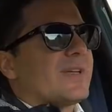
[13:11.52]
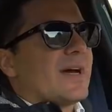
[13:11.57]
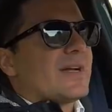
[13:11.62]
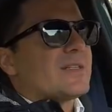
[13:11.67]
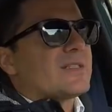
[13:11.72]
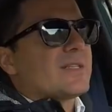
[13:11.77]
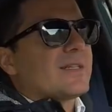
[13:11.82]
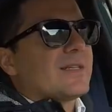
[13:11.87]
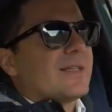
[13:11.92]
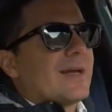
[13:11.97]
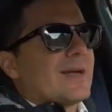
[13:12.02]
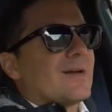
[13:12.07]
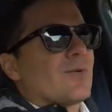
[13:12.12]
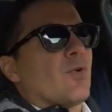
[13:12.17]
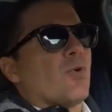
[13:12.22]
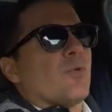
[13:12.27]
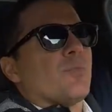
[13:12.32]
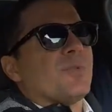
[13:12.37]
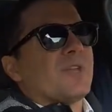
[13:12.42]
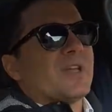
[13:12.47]
tercih edilen
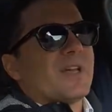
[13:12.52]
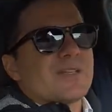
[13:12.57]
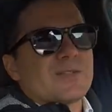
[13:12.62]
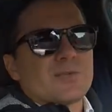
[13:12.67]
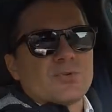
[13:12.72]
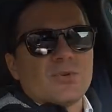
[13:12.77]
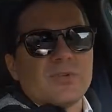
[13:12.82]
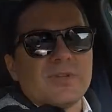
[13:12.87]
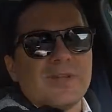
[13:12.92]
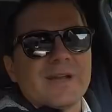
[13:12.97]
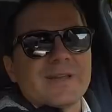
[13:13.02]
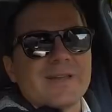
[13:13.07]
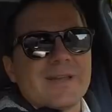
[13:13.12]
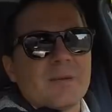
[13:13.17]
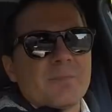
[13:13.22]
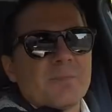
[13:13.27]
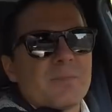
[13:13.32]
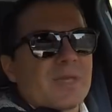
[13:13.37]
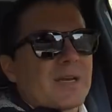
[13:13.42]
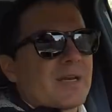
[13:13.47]

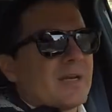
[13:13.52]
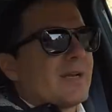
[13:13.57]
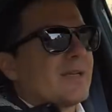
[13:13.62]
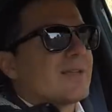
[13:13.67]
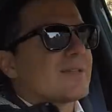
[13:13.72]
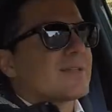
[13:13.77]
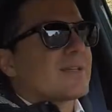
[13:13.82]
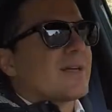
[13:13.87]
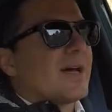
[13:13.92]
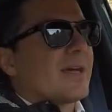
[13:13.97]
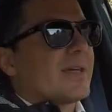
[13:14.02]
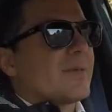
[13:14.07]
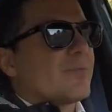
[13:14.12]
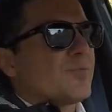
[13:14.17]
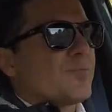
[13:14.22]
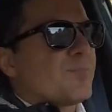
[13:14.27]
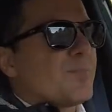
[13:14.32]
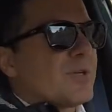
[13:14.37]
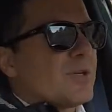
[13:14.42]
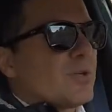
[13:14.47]
kombinasyonlardan birine sahip
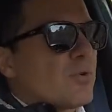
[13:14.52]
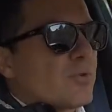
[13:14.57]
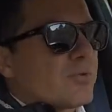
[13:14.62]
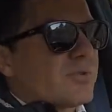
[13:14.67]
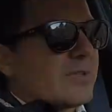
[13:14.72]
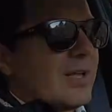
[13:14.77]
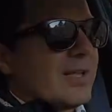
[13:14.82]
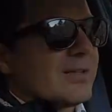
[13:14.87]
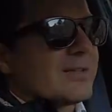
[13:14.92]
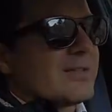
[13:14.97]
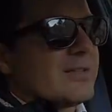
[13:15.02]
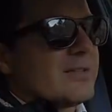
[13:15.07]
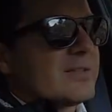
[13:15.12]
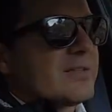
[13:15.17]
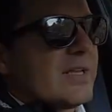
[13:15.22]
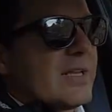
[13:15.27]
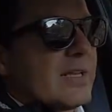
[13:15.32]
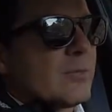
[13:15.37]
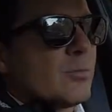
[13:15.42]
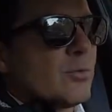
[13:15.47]
1.6
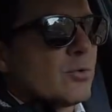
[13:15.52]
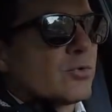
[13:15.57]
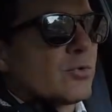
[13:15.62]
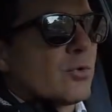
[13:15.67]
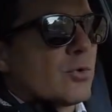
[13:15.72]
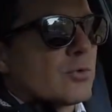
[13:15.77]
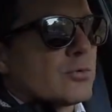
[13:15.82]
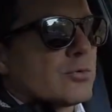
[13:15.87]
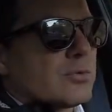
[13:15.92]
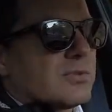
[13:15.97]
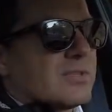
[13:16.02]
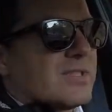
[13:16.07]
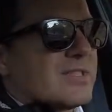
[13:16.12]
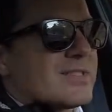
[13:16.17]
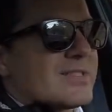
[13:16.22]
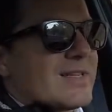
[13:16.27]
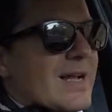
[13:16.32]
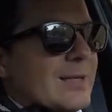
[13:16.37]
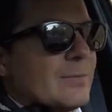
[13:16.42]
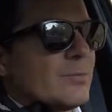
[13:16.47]
litrelik motor,
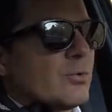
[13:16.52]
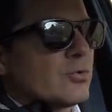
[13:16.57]
dizel